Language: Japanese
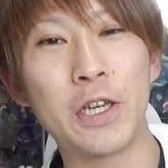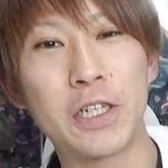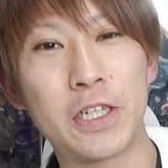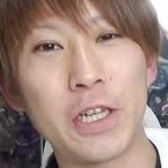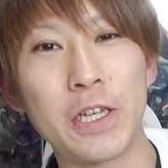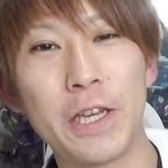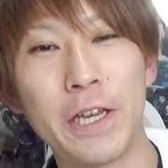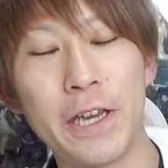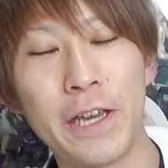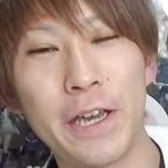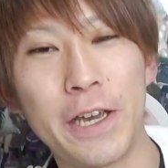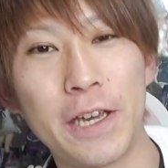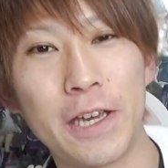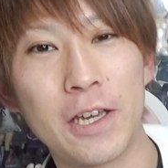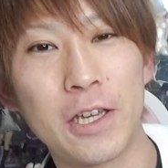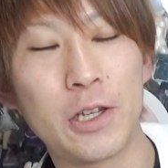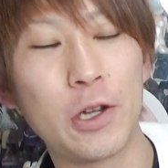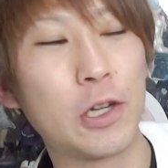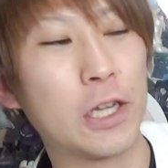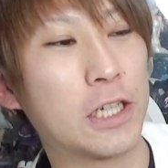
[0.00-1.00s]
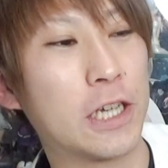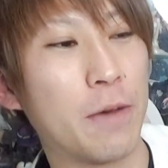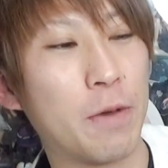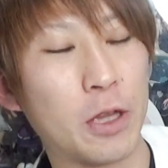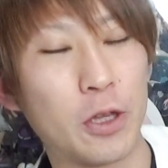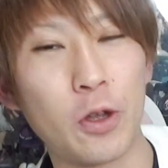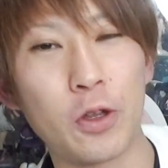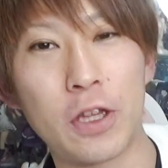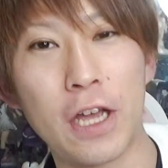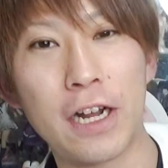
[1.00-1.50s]
必死に一人で
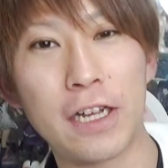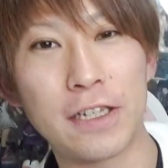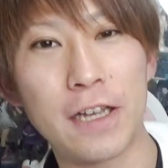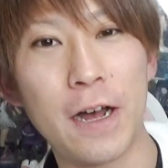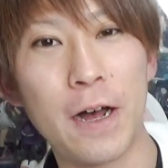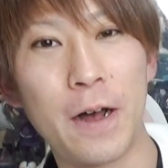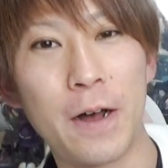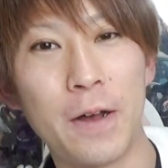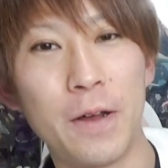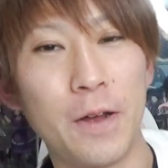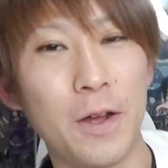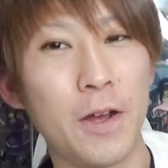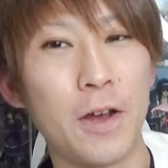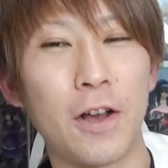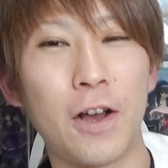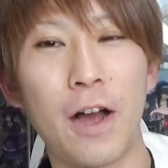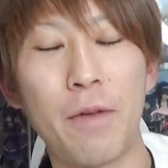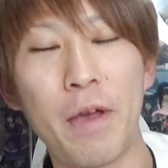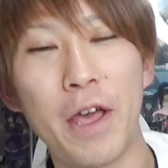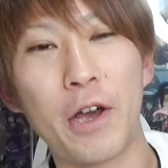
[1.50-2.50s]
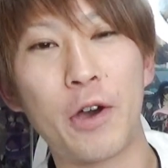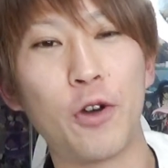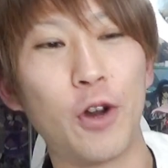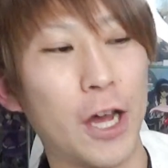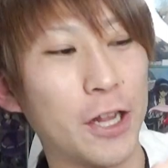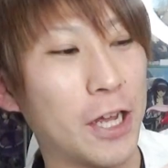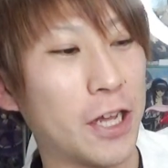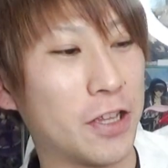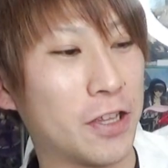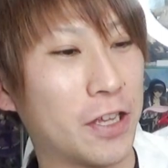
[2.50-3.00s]
喋っとったらさ、画面
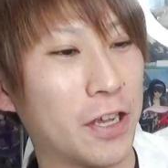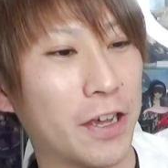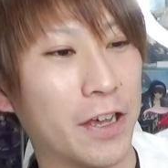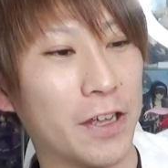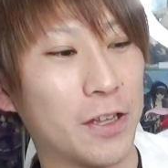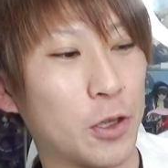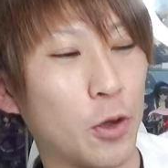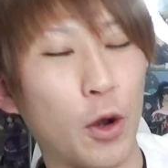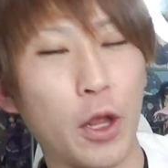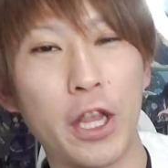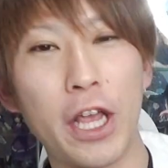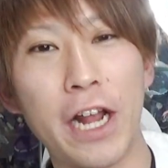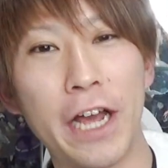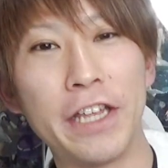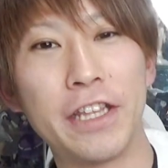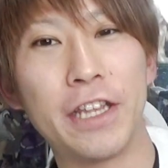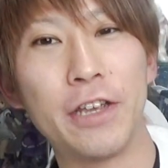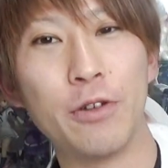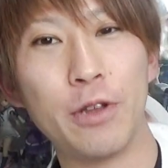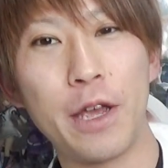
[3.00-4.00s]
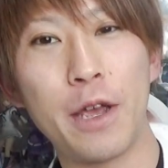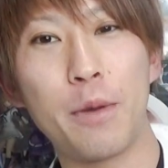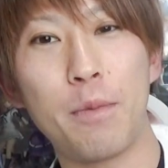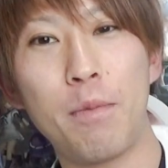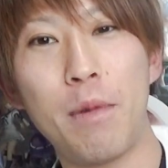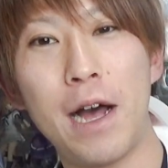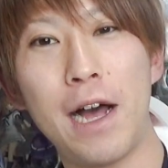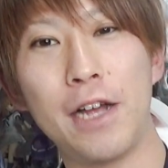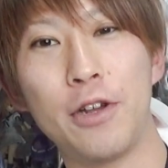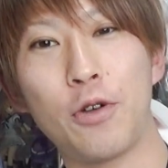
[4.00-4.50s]
暗なって撮れてないっていうね。
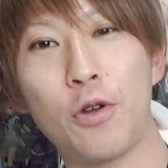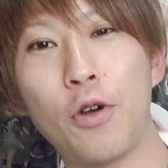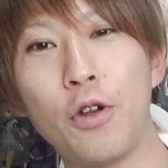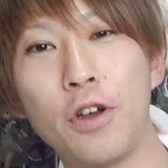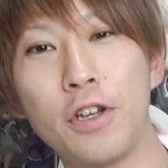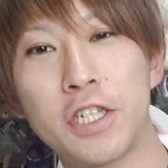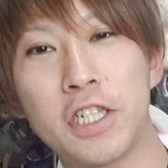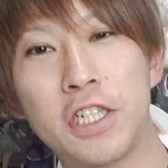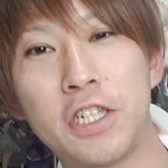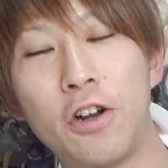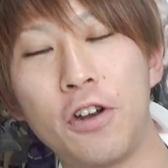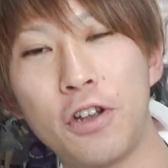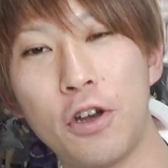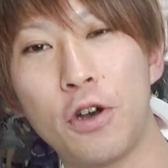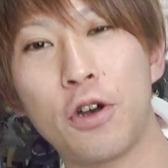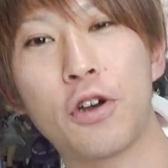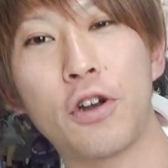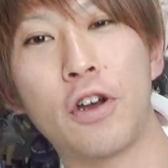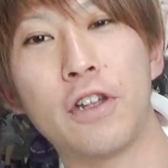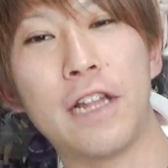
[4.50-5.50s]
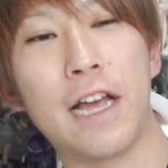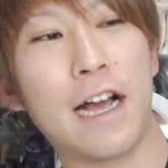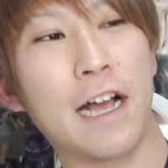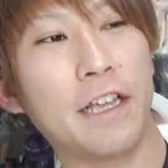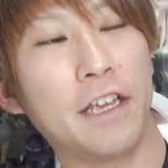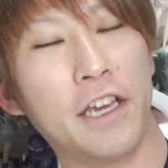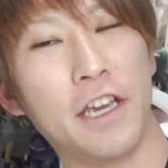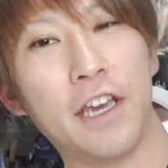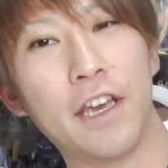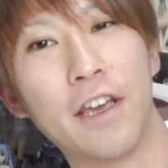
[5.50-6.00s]
まあ、あの、この白の袋の
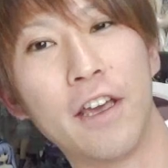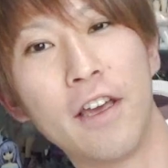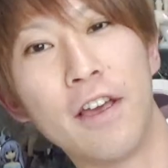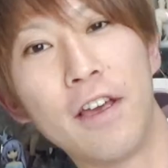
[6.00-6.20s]
中に、